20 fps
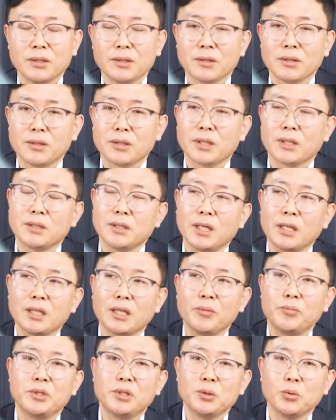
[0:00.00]
그러니까
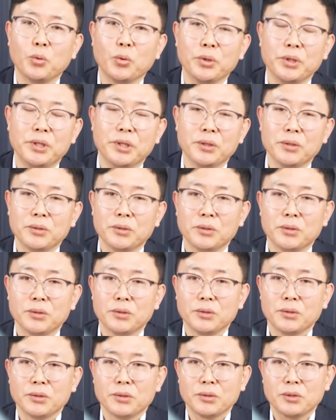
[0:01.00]
차값이 오히려
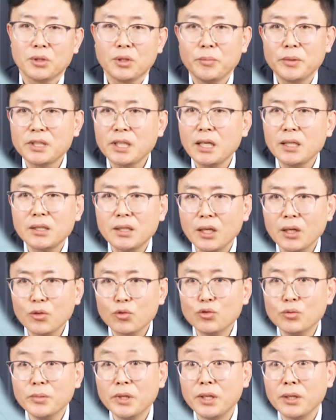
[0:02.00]
처음에 살 때
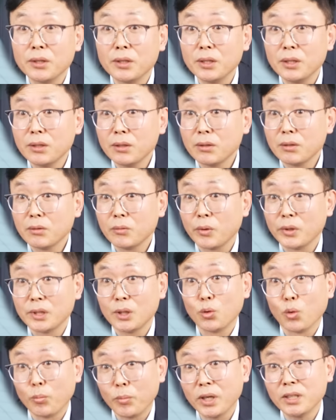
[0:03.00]
구매력이
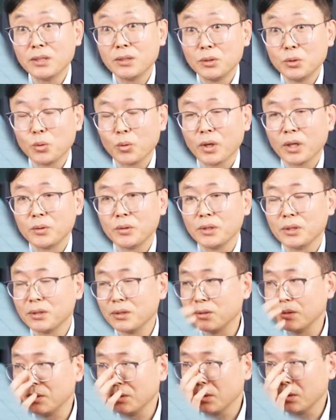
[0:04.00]
굉장히 높아지는 효과도
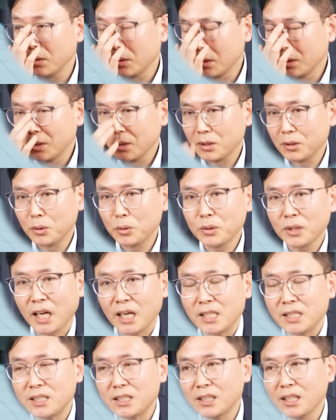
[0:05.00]
있거든요. 그리고
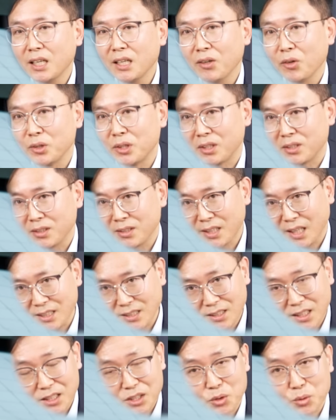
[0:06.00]
날씨가 어쨌든
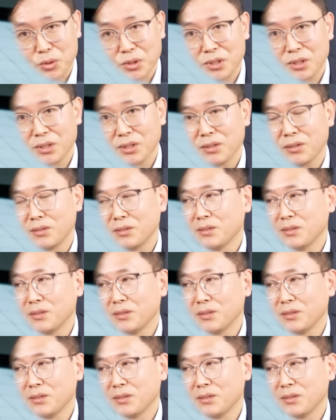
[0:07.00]
따뜻해지고 있죠.